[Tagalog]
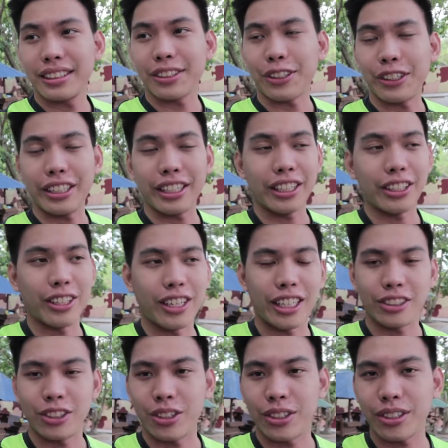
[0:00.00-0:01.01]
Konting ano
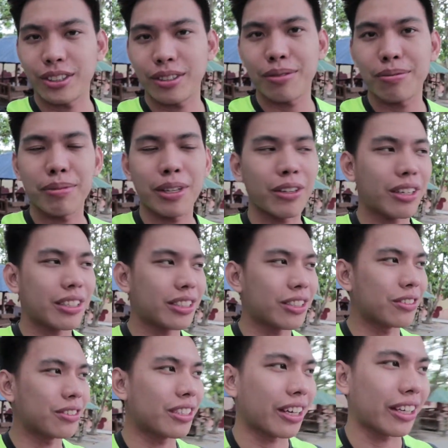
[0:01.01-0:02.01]
lang, no? Meron kasi
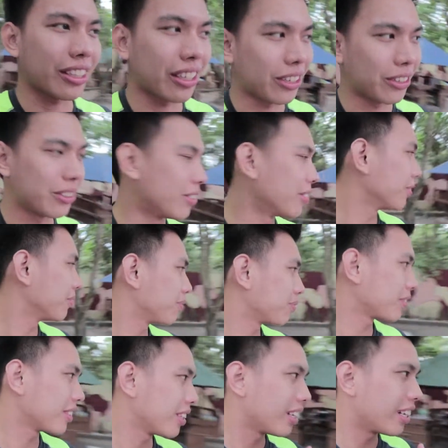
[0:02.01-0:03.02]
yung sakit ngayon.
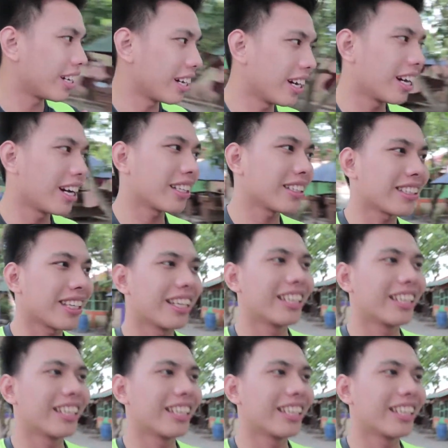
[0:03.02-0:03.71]
At...